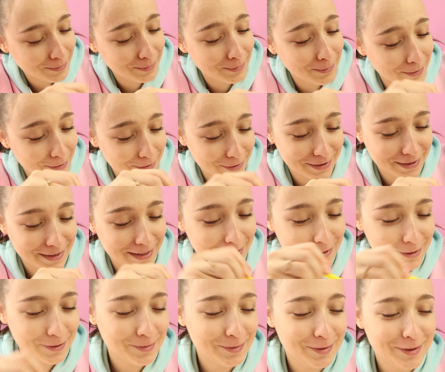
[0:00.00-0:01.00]
Boże, jak
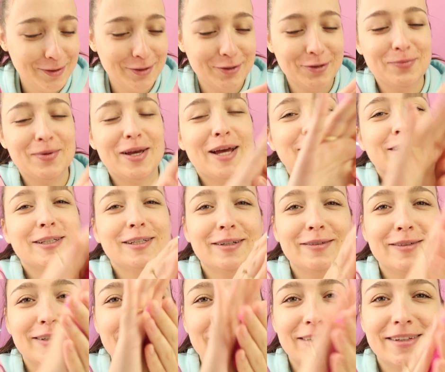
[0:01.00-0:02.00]
to się
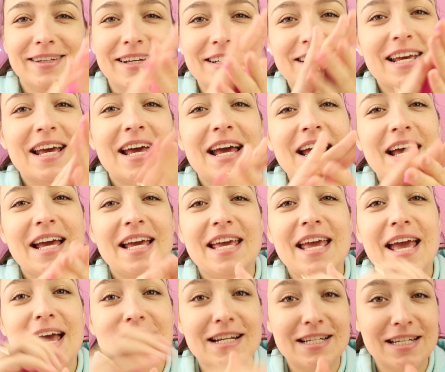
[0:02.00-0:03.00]
śmiesznie wyglądać.
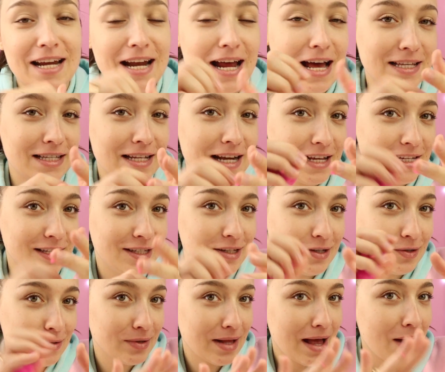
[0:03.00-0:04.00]
Jeszcze raz, raz
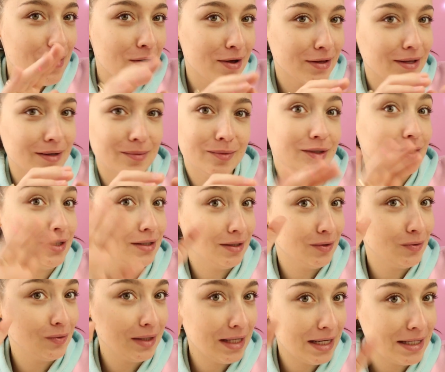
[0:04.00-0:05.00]
się udało, to musi
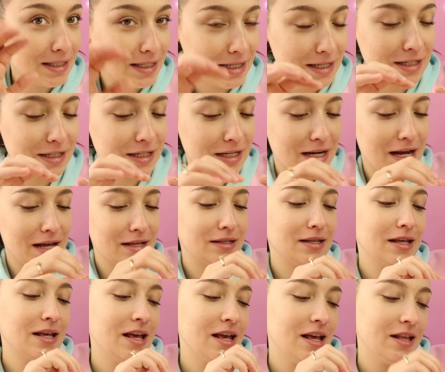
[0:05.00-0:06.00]
się udać jeszcze raz.
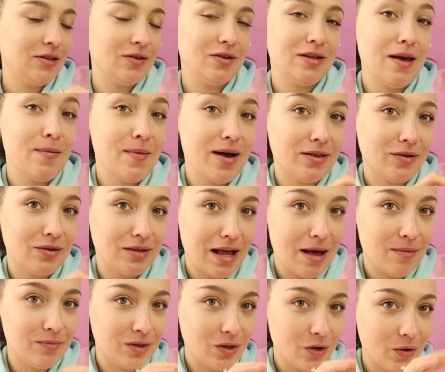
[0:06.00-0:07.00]
To nie ma to
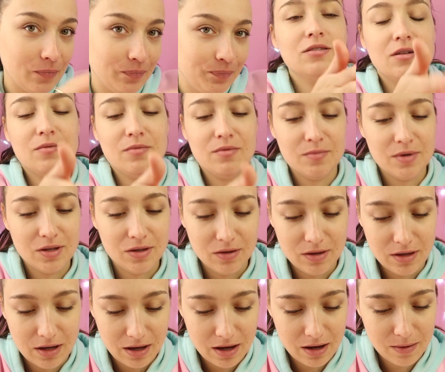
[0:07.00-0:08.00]
tamto. Zrobimy to
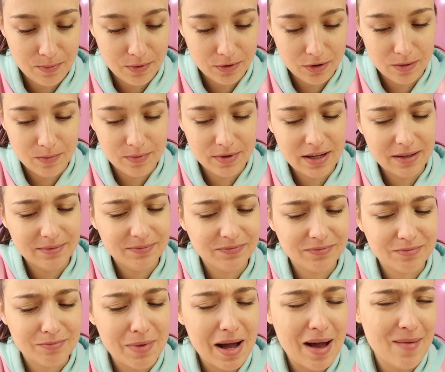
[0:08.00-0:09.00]
tak jak podobnie.
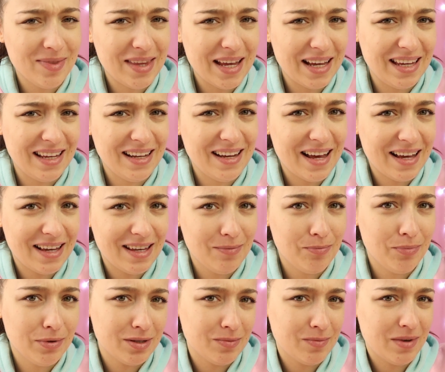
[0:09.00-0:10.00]
Mam taki lekki
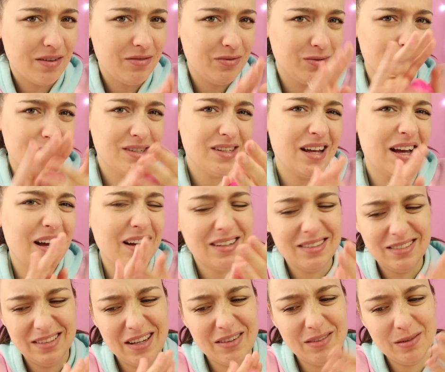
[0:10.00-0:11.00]
posmak w ustach,
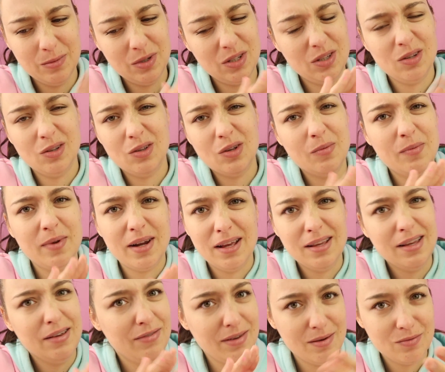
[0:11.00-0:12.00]
nie wiem czy to dobre,
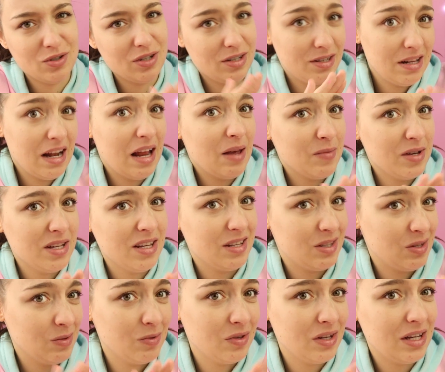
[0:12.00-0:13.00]
nie wiem, że slime nie
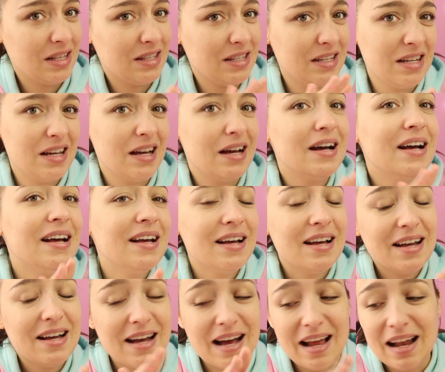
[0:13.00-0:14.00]
są do jedzenia,
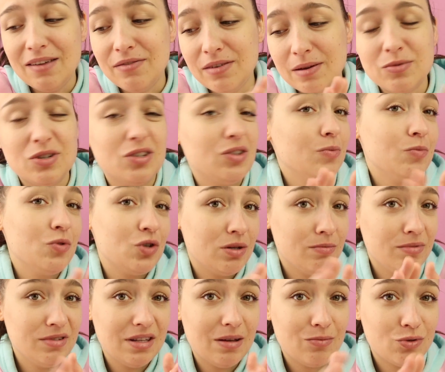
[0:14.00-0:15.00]
ale wiem, że to może
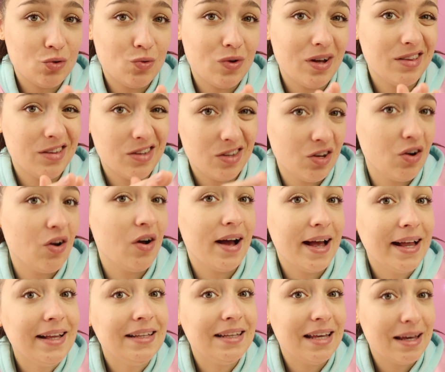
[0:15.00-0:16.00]
być na przykład
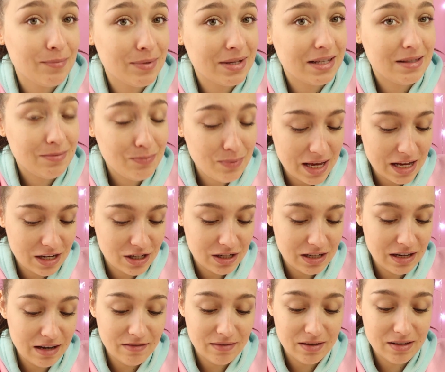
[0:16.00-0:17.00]
trochę
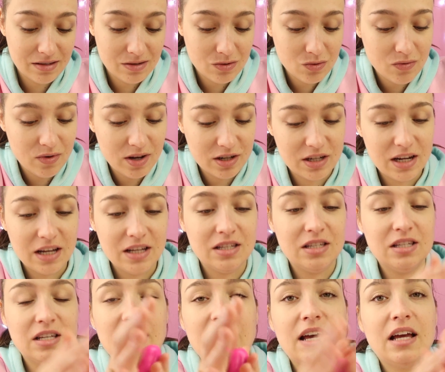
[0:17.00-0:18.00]
niebezpieczne, więc
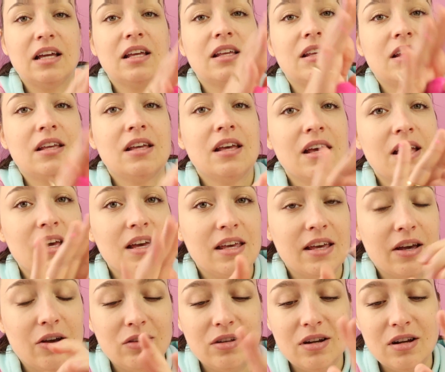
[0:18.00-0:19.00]
uważajcie.
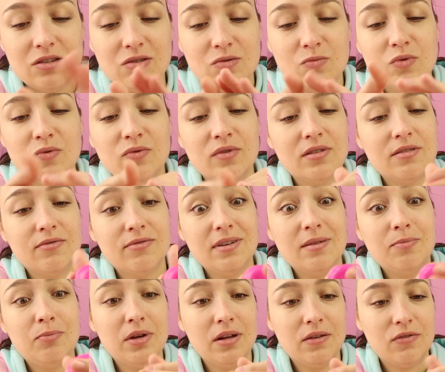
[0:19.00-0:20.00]
Ja od razu mówię
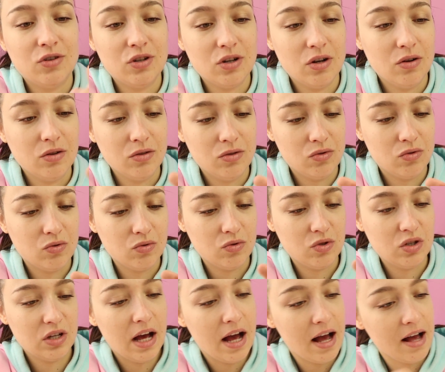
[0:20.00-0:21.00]
swoje pierwsze
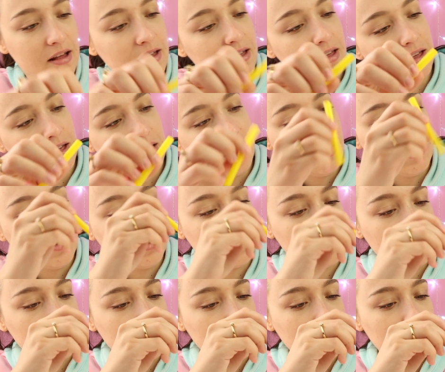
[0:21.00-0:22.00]
odczucia.
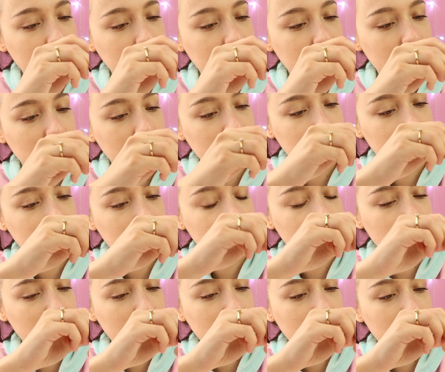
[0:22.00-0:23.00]
Dobra, jeszcze raz.
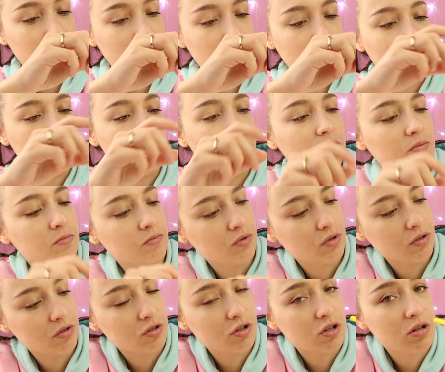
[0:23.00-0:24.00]
Biję to,
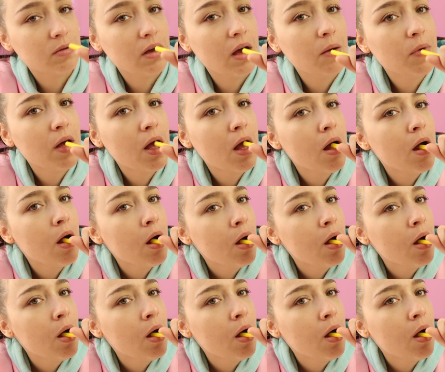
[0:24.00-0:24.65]
przytrzymam.